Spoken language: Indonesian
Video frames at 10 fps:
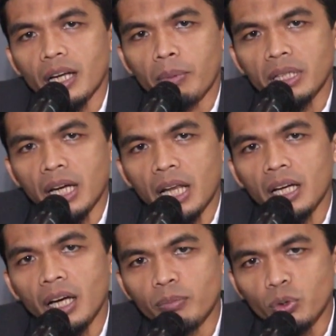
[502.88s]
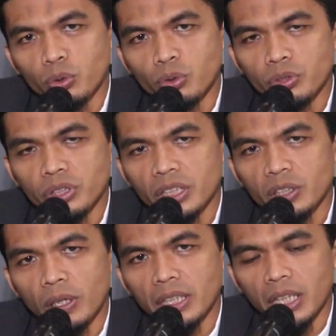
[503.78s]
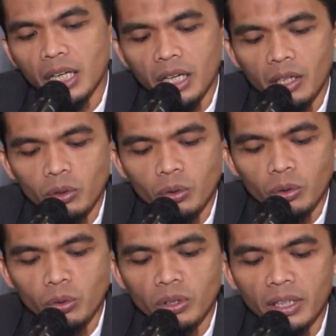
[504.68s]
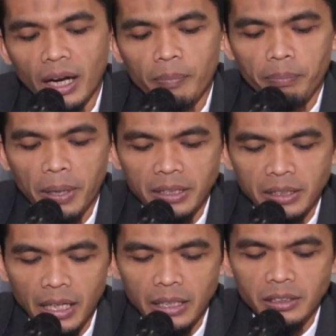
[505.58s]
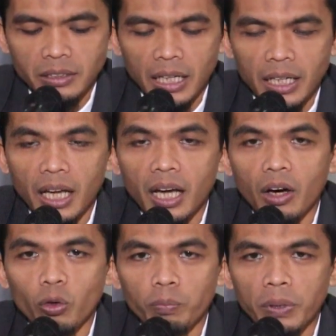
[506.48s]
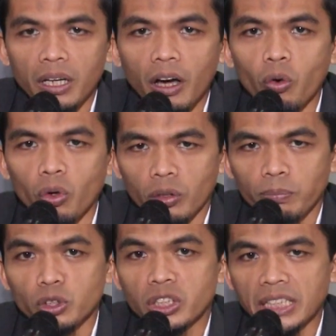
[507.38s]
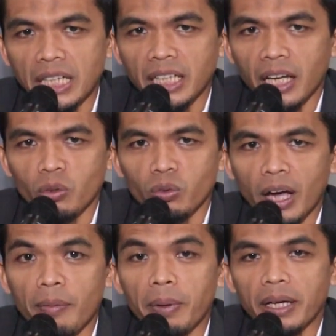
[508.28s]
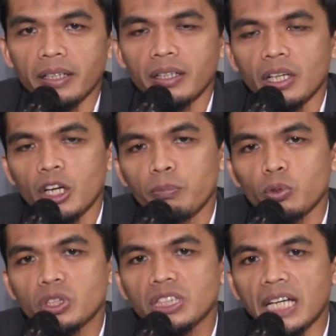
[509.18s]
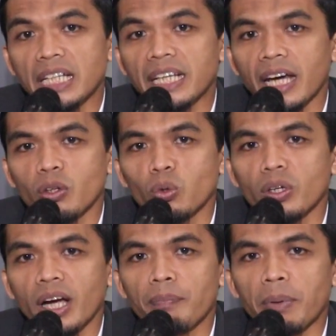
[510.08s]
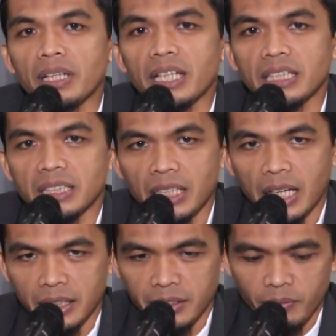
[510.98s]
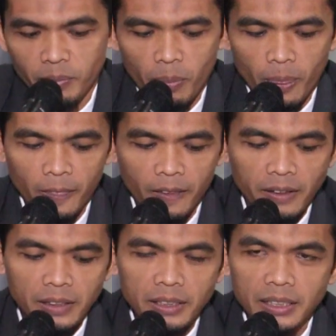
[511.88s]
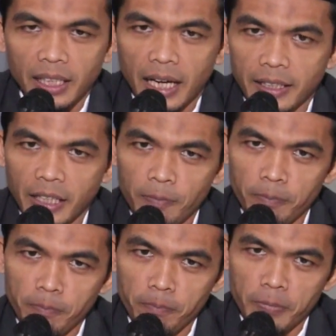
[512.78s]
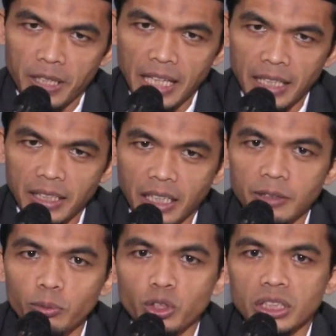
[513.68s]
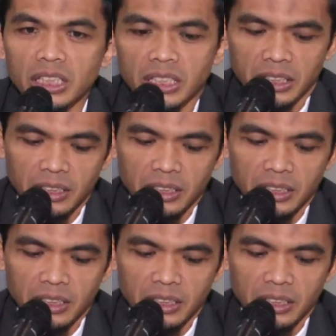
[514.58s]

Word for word: Namanya alhamdu itu adalah ungkapan as-sana'u bil qawl, pujian dengan ungkapan, pujian dengan ungkapan lisan terhadap zat yang dipuji.